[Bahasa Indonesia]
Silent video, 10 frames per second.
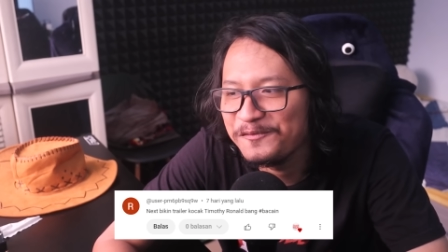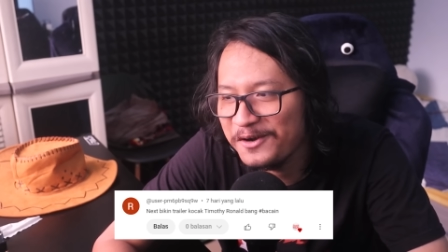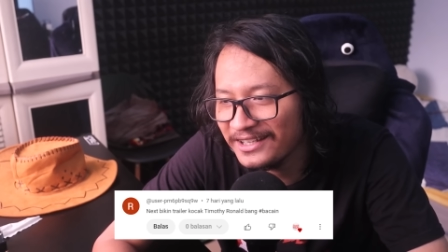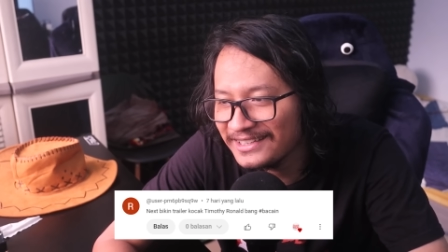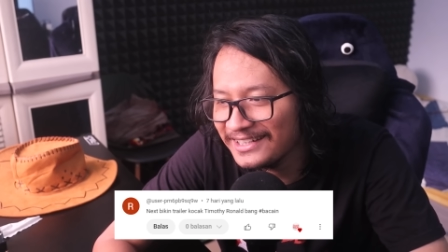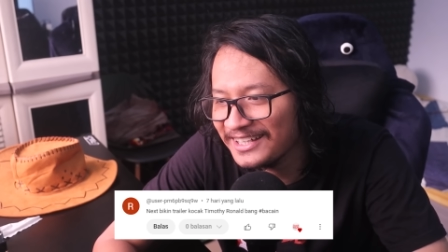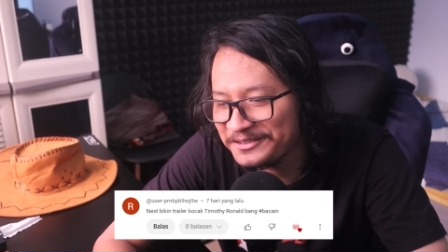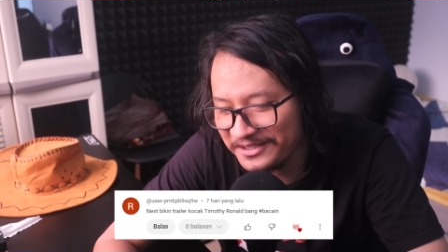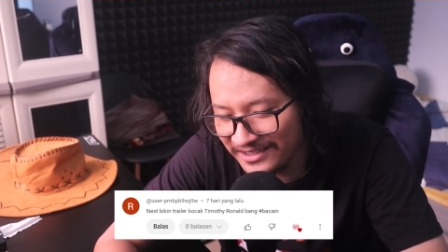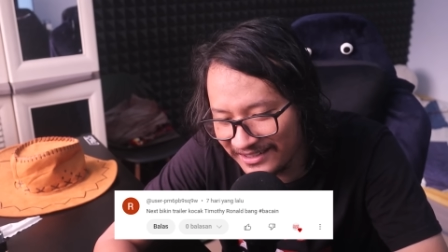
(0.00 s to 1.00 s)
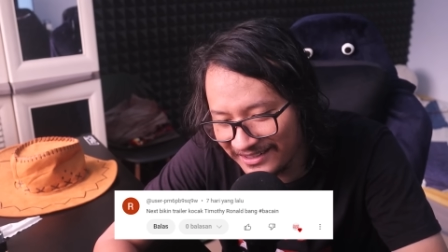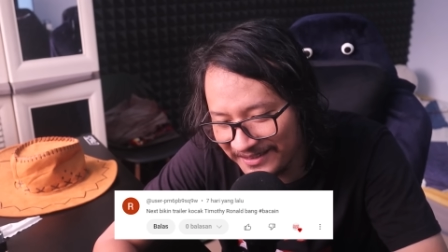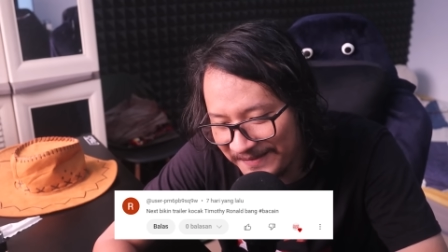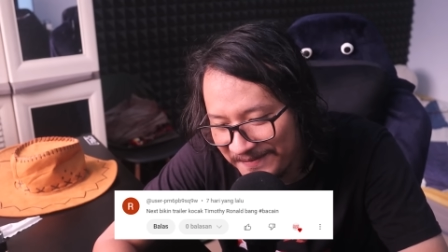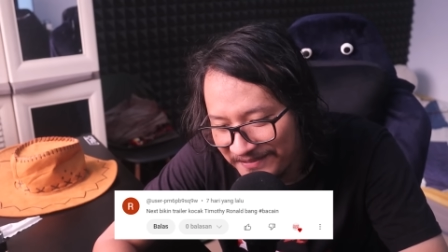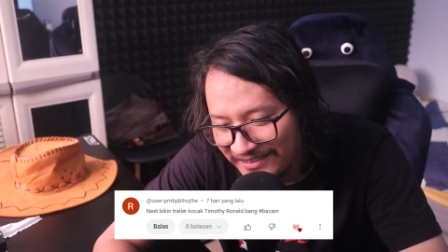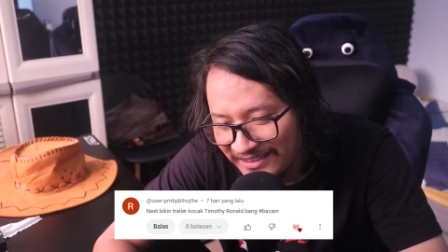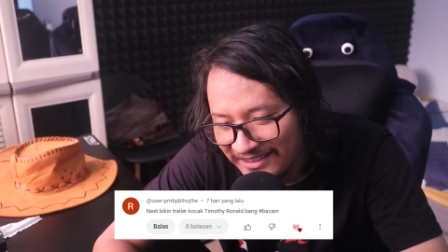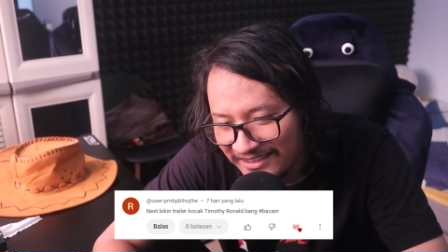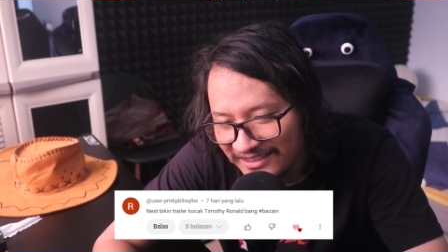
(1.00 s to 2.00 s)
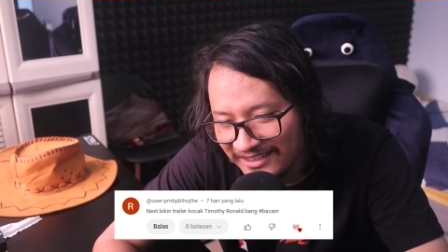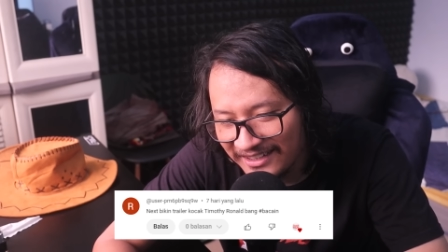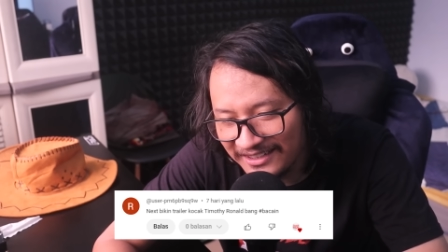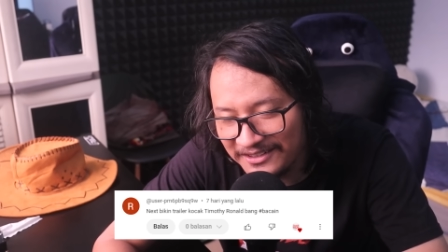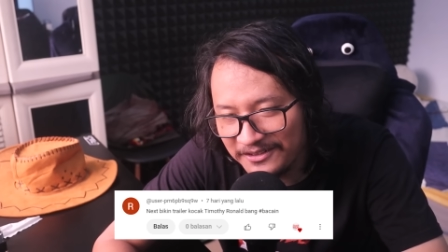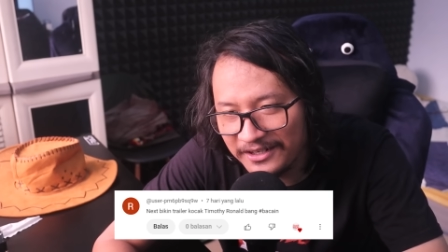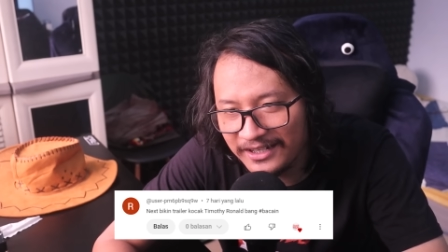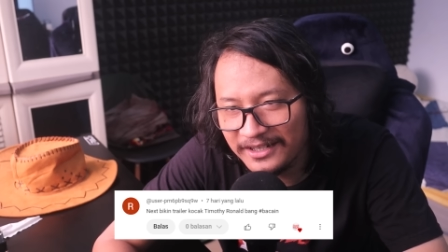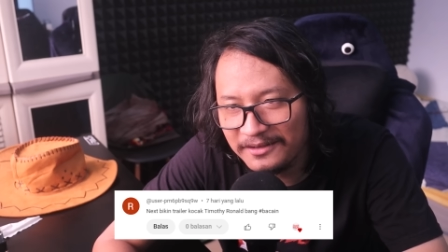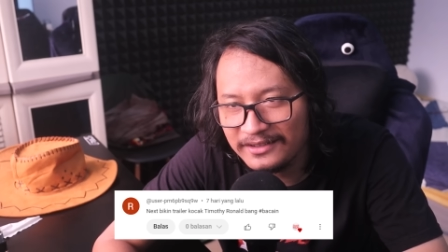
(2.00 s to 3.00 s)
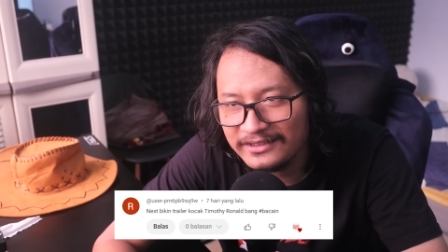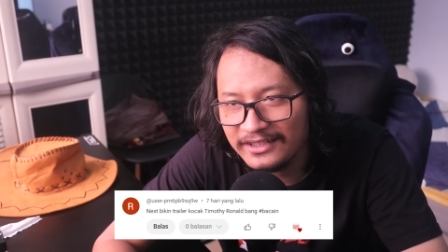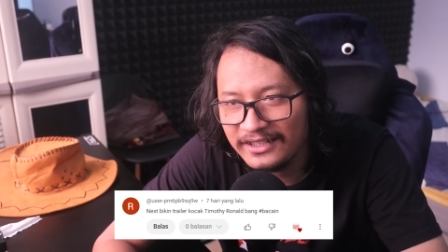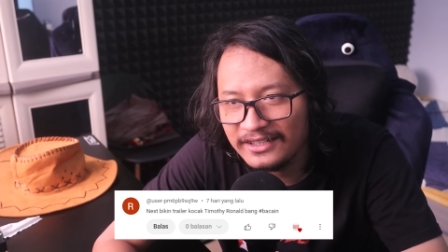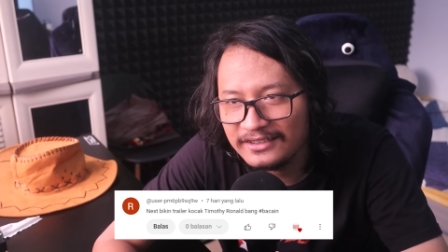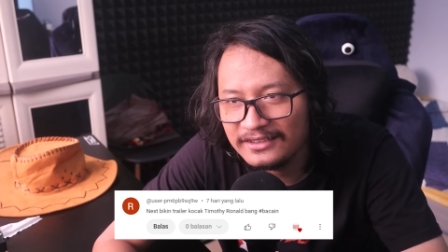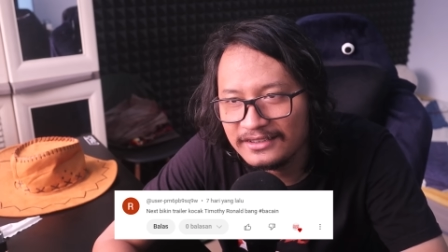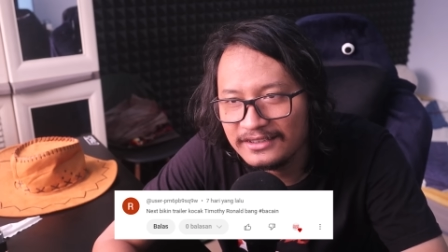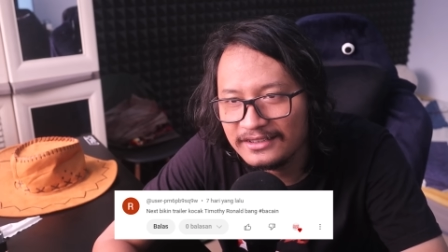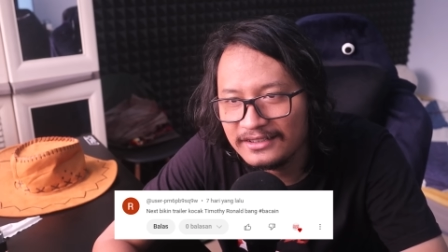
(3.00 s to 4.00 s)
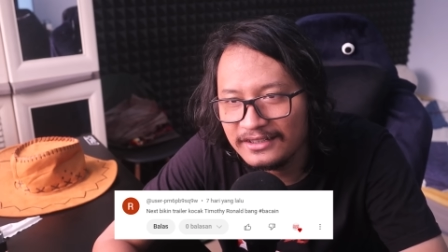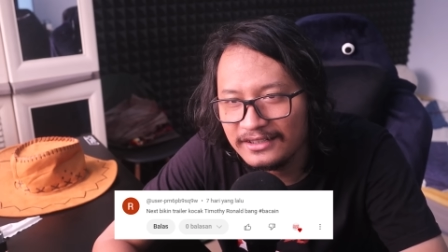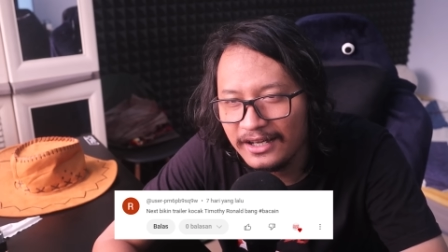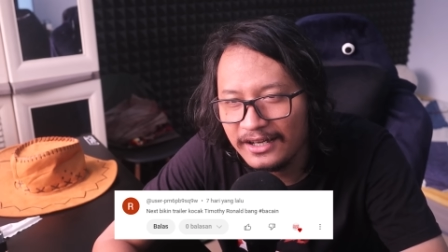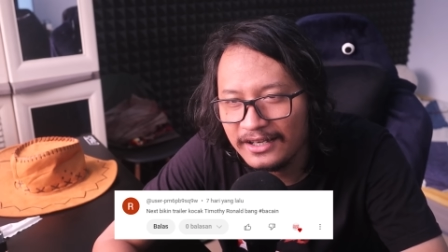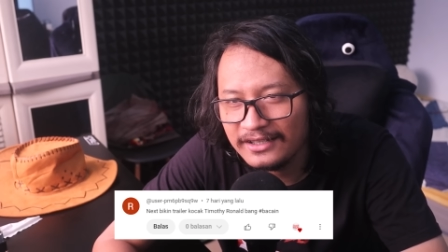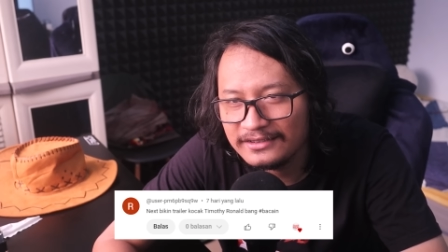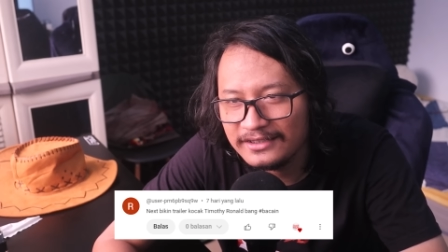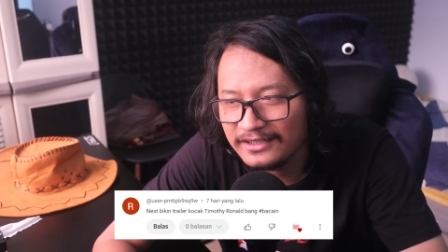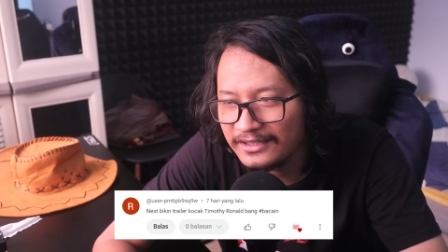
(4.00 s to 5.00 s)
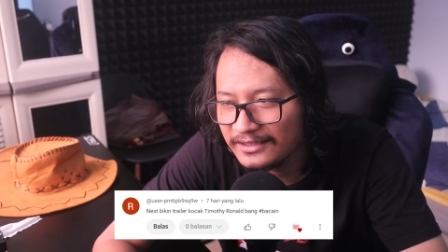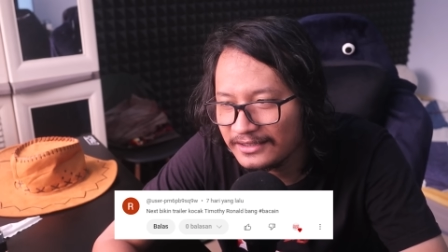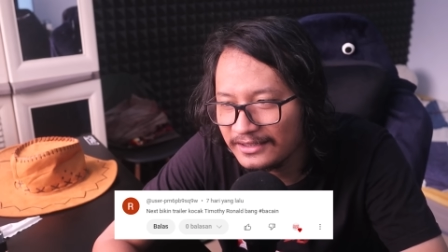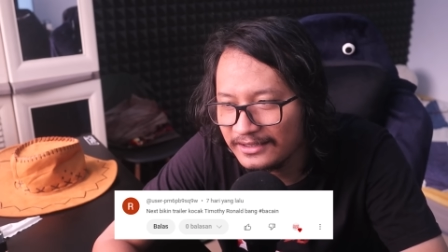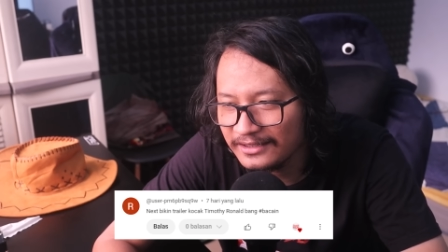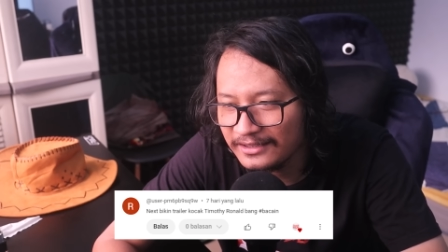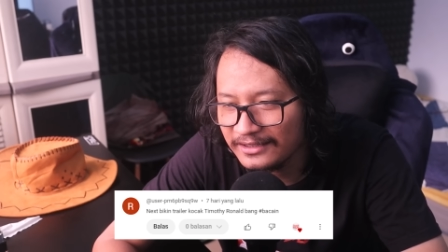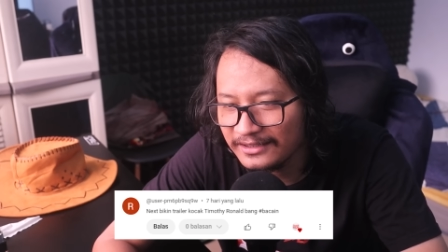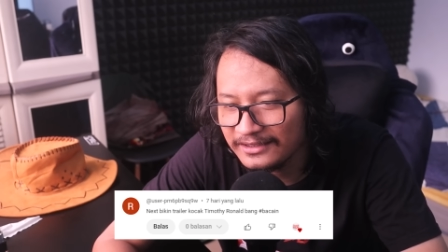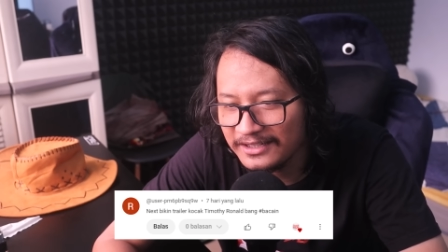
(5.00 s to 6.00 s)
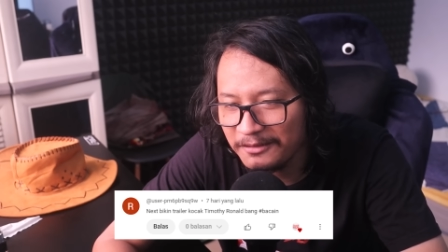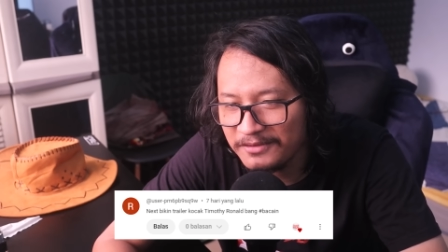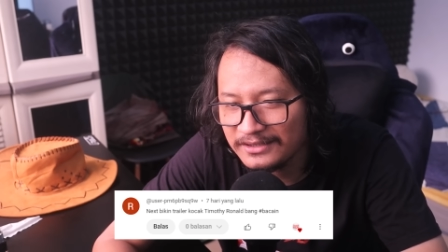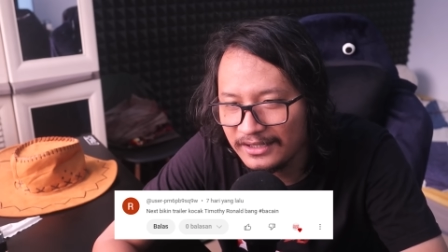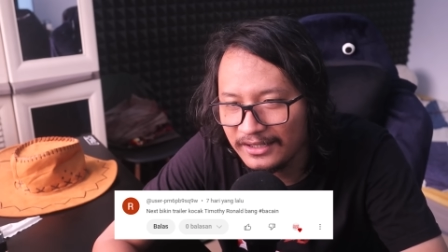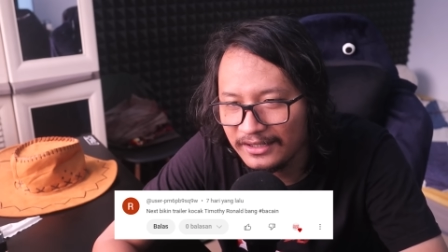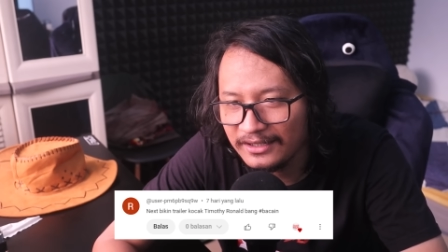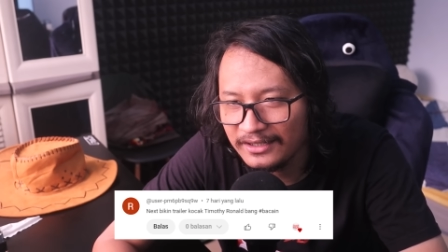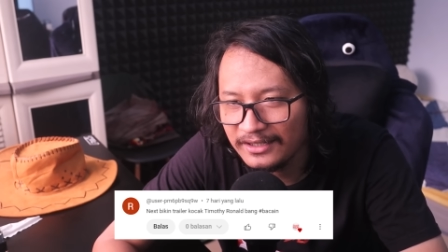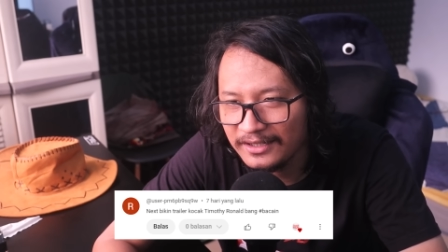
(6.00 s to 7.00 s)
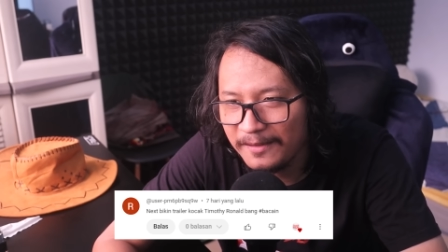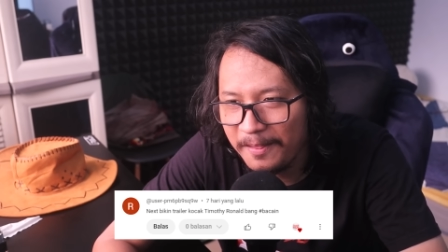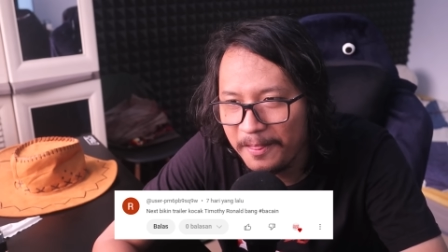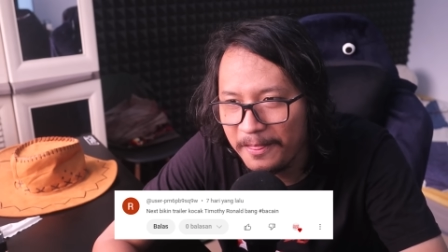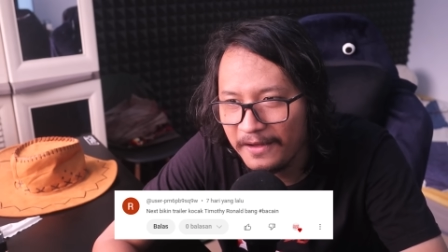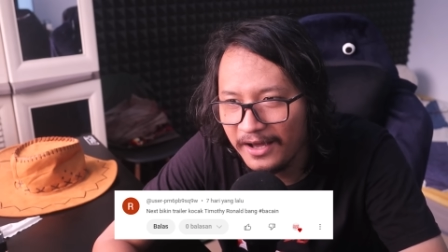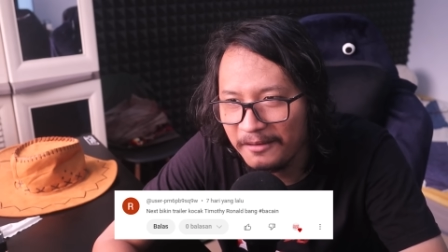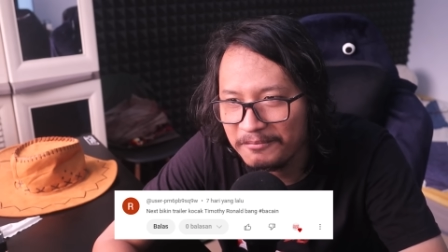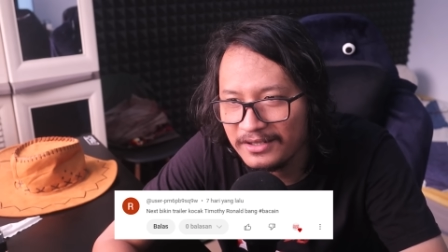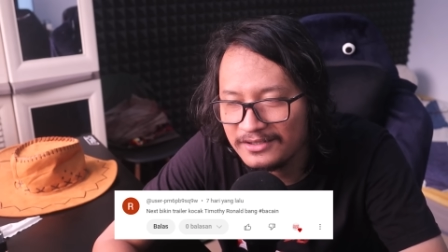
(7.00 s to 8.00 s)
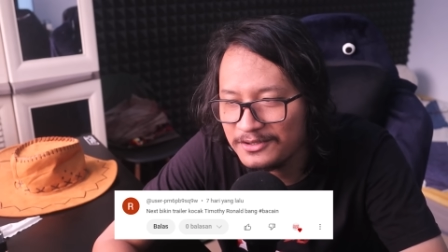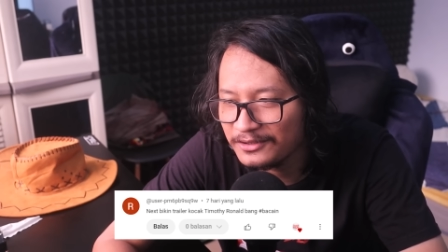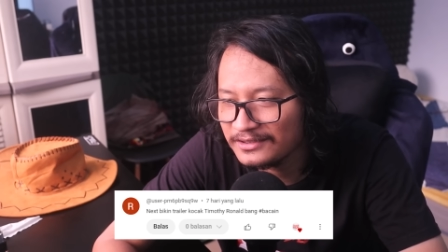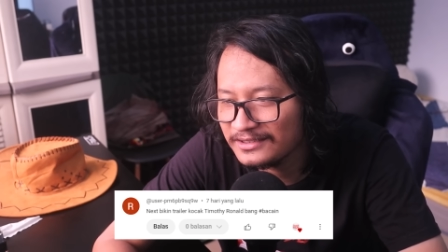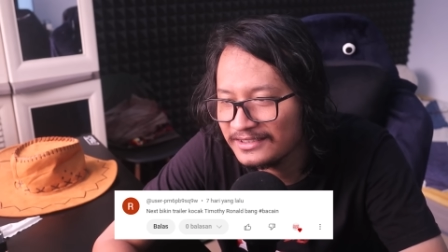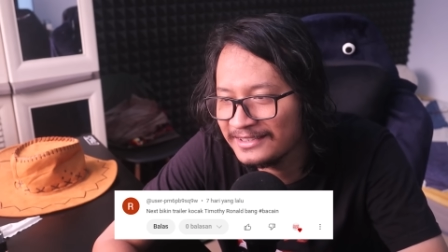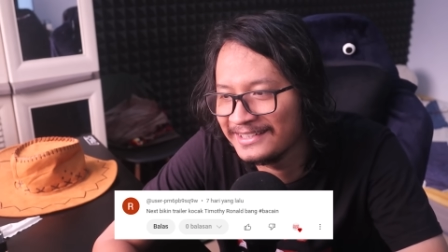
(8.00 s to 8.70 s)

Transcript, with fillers: buatin dah soalnya nggak tahu orangnya terlihat agak sedikit uh, tidak bisa ngambil jokes.